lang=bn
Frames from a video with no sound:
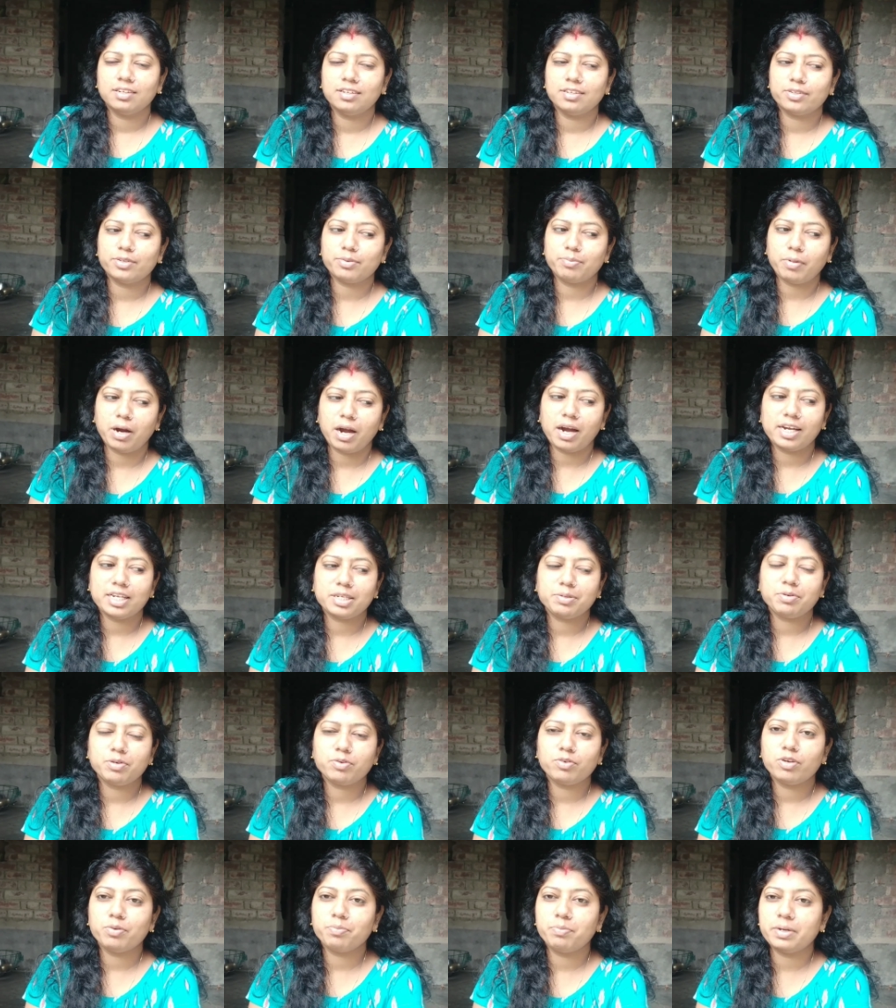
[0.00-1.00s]
তো মা আসবে
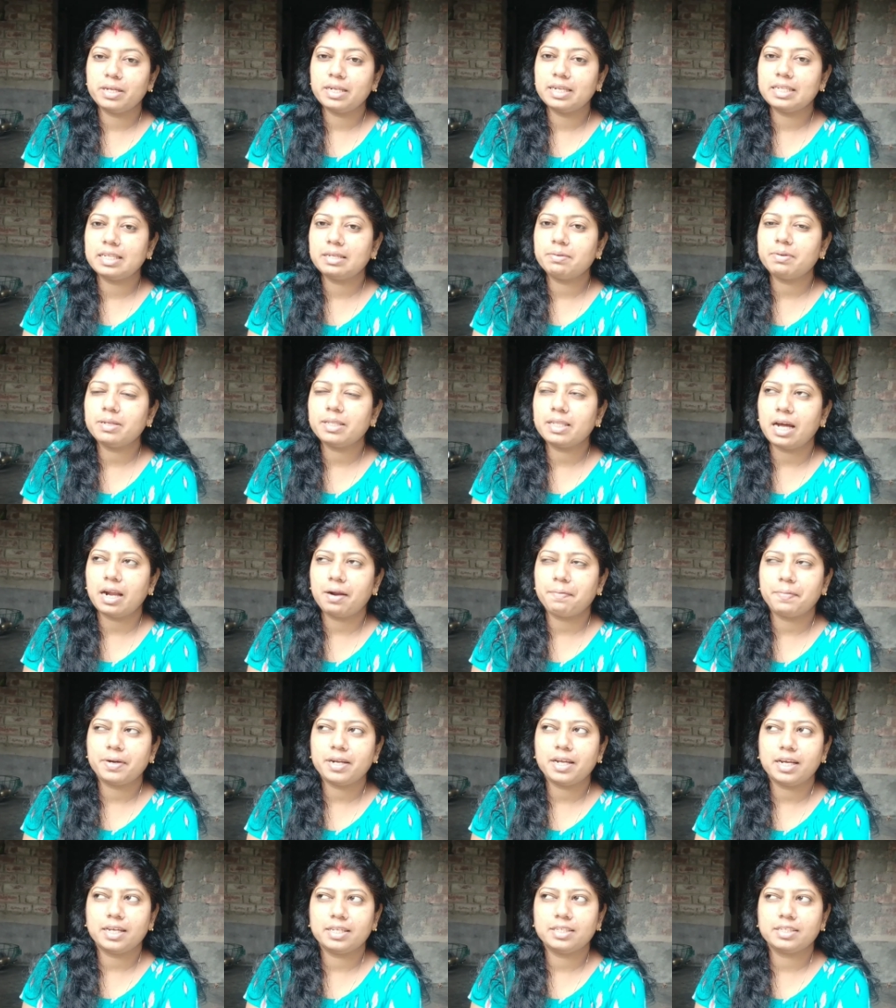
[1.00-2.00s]
ওগুলো মেলে দেবে
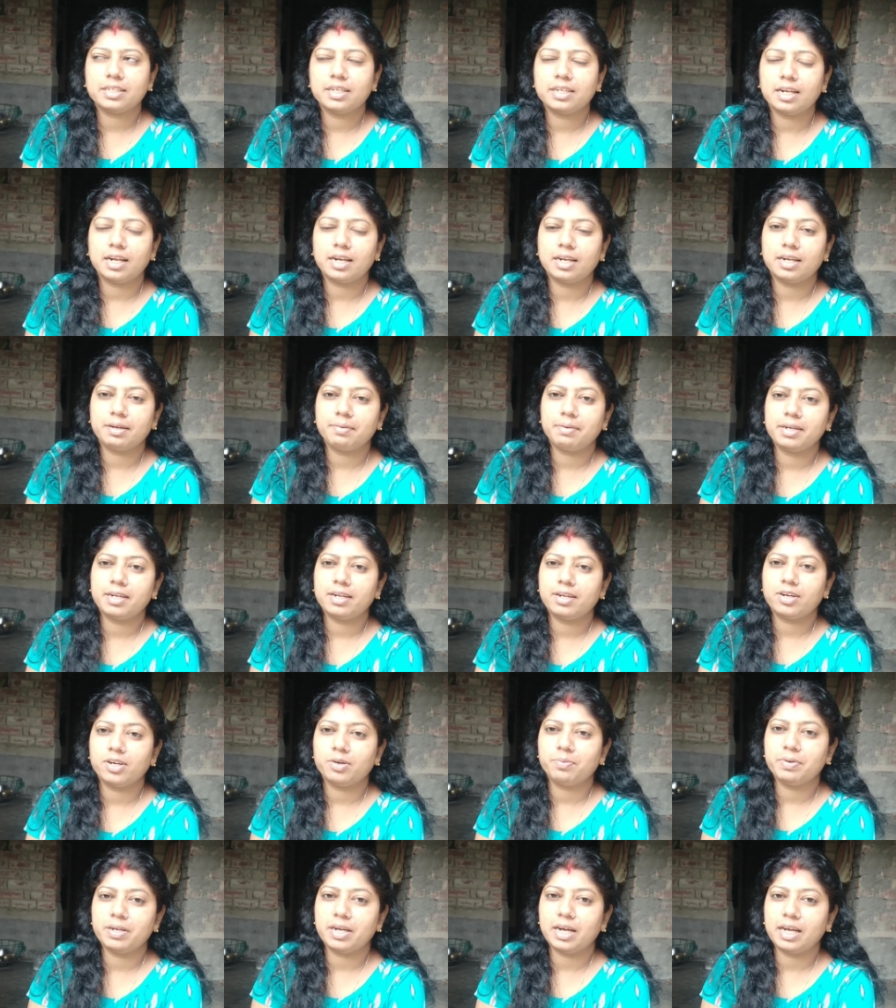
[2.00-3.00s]
তারপরে আজকে রান্নাবান্না
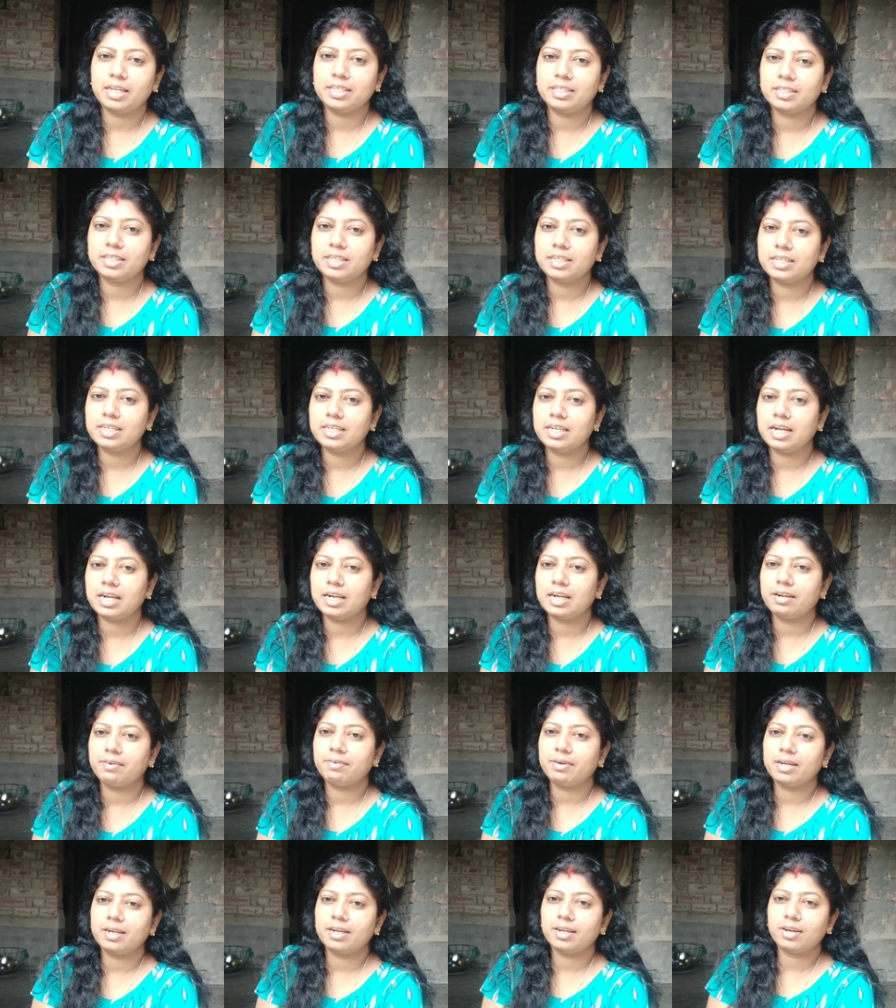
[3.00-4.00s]
হবে আজকে কি
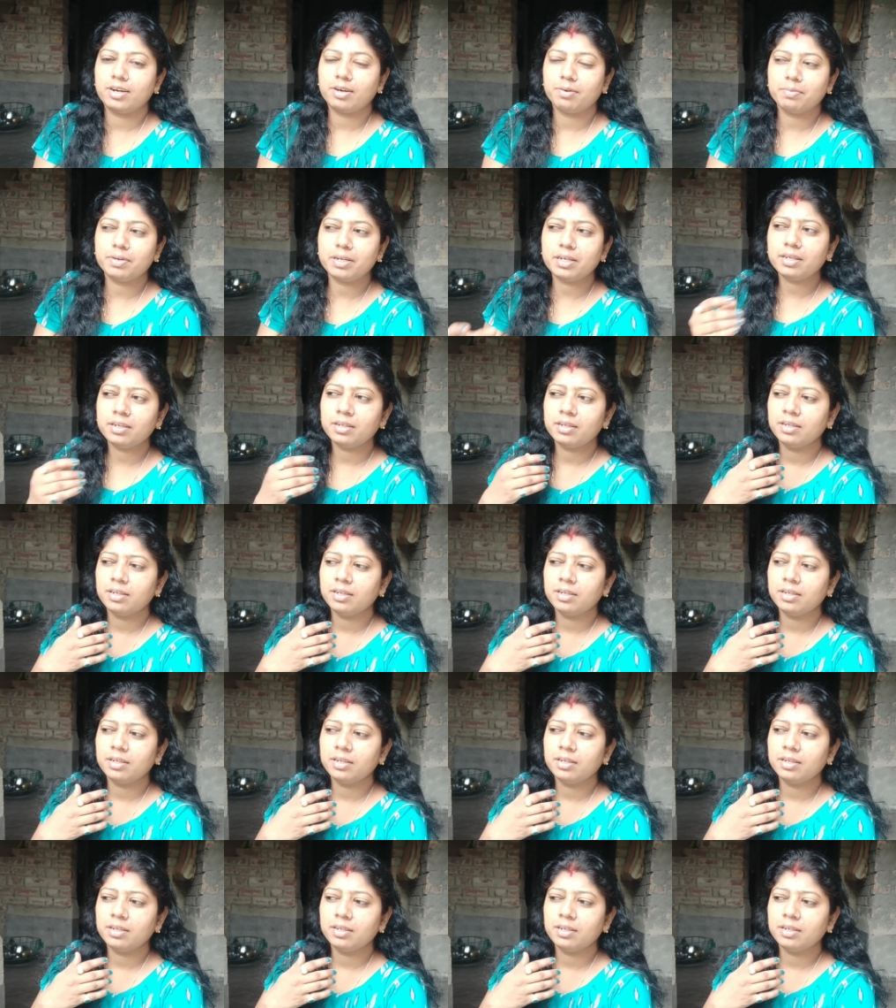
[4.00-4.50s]
রান্নাবান্না হবে